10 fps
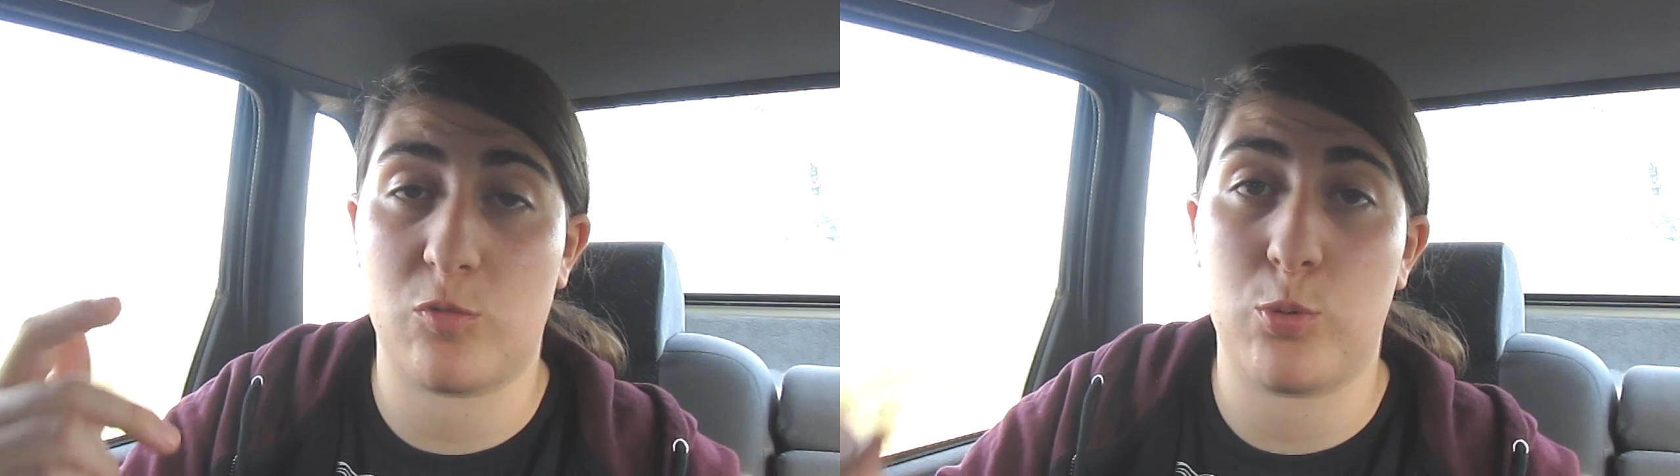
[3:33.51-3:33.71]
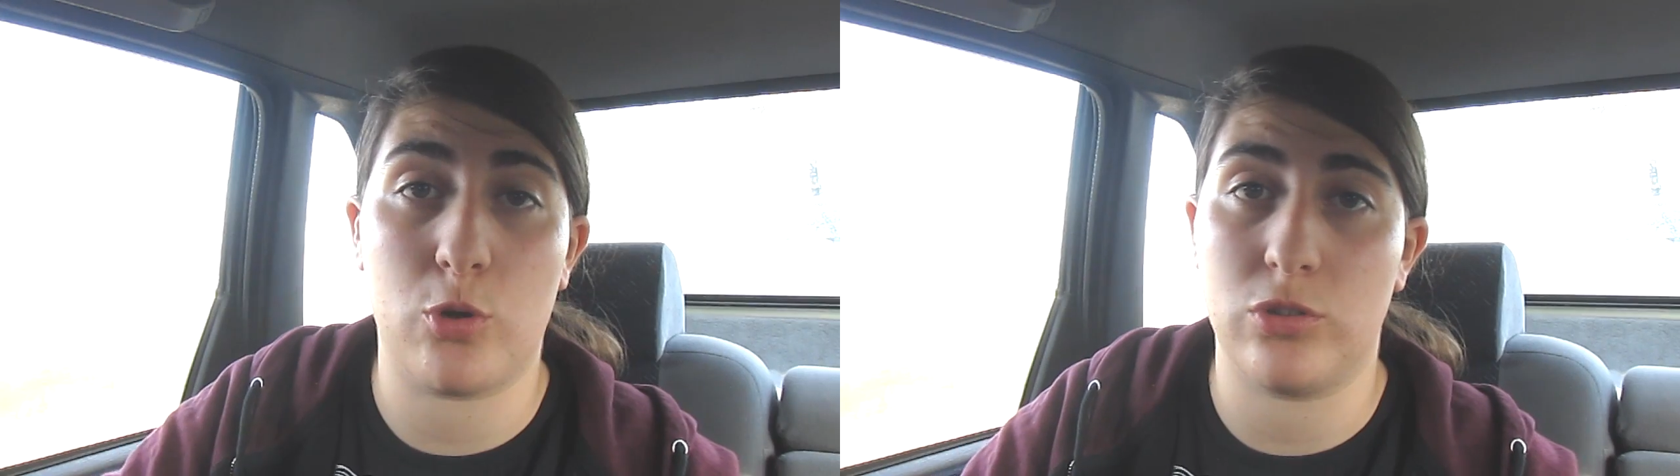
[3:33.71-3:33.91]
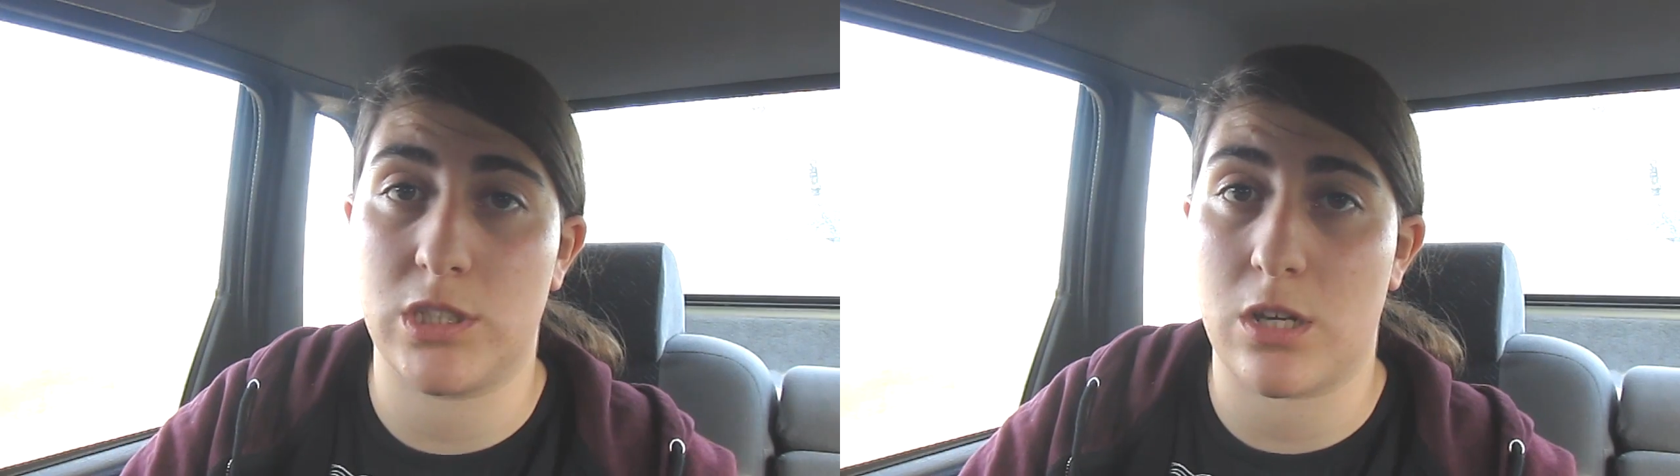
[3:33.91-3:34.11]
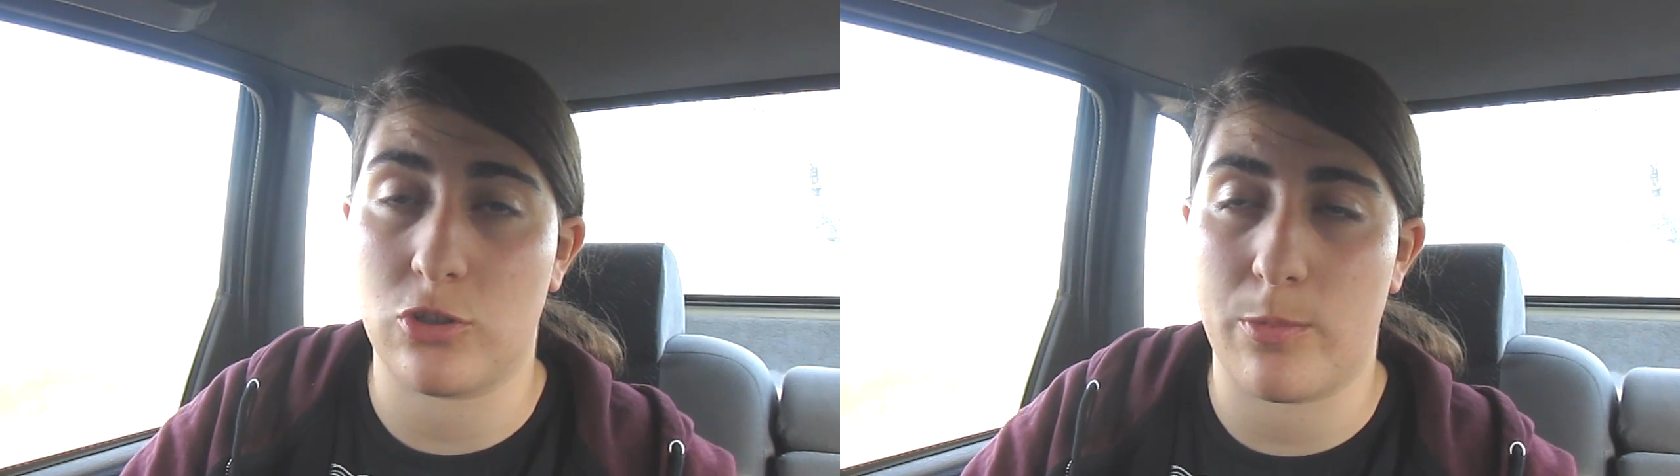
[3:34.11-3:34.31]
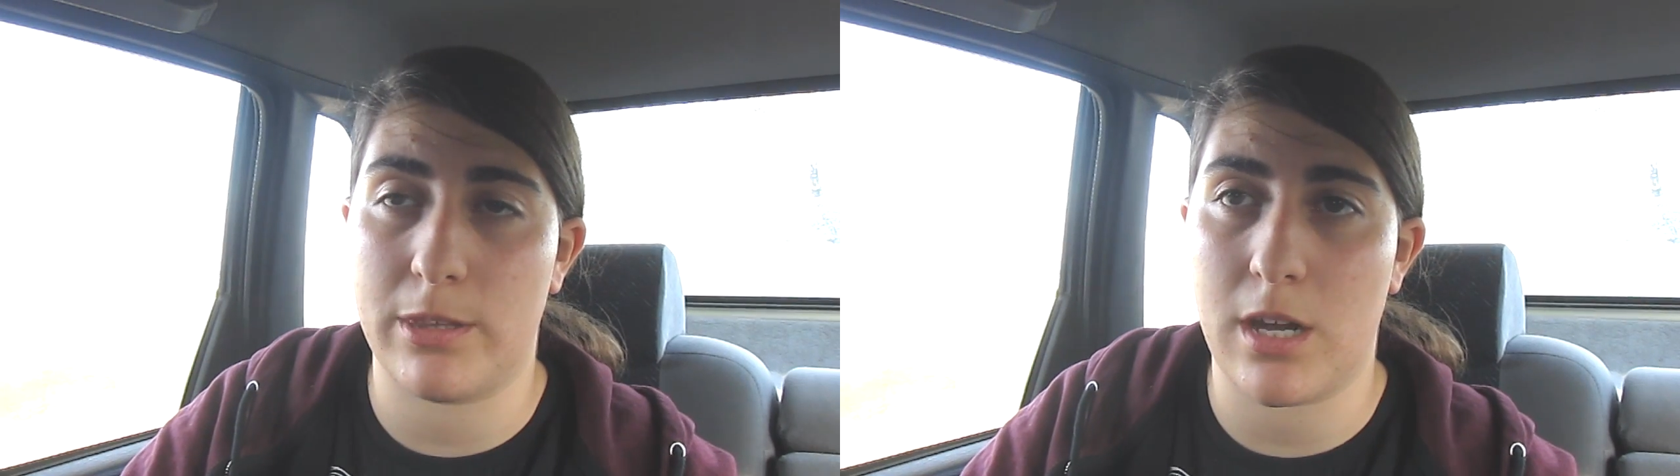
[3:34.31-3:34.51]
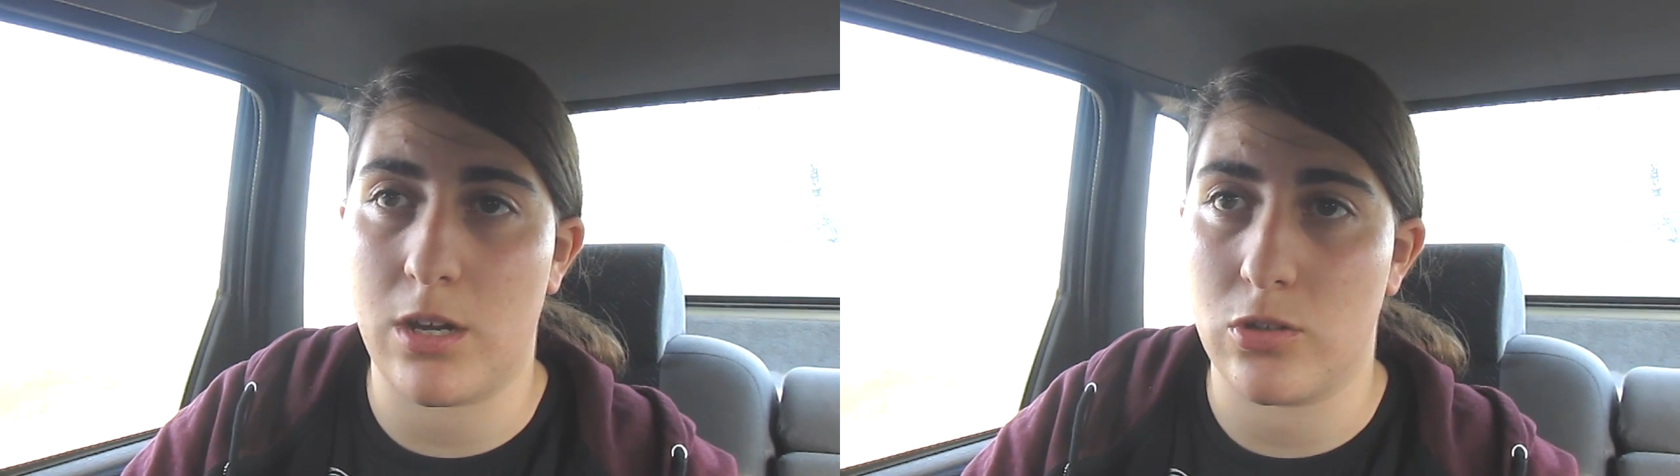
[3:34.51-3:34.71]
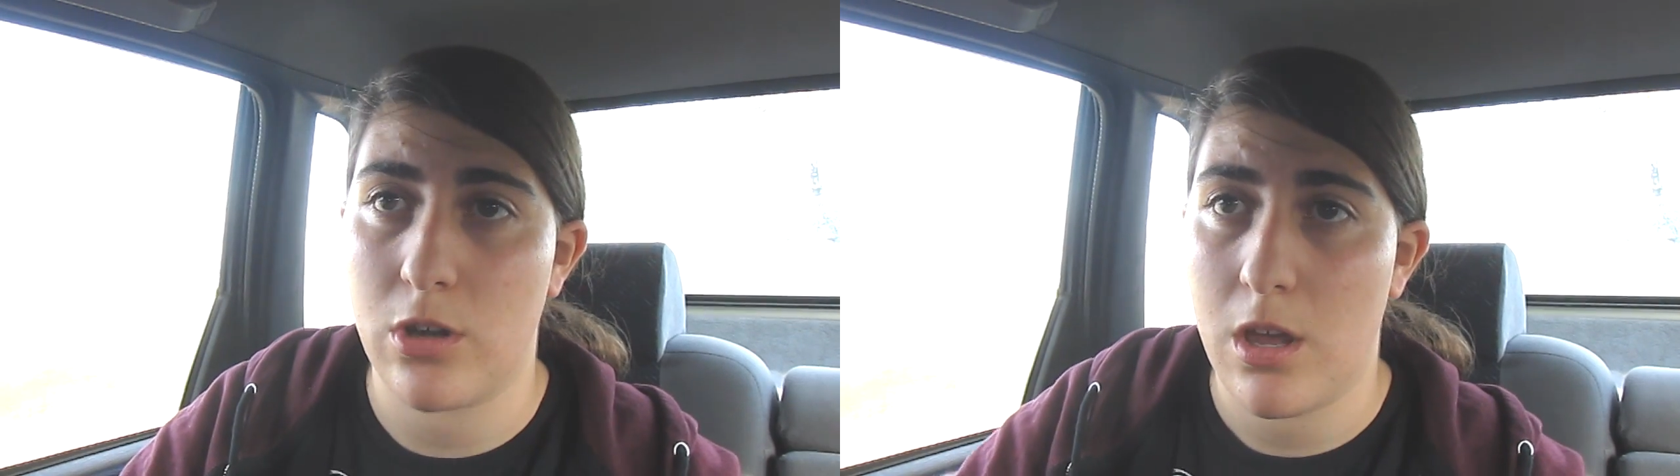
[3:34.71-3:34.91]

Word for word: os puedo contestar los comentarios.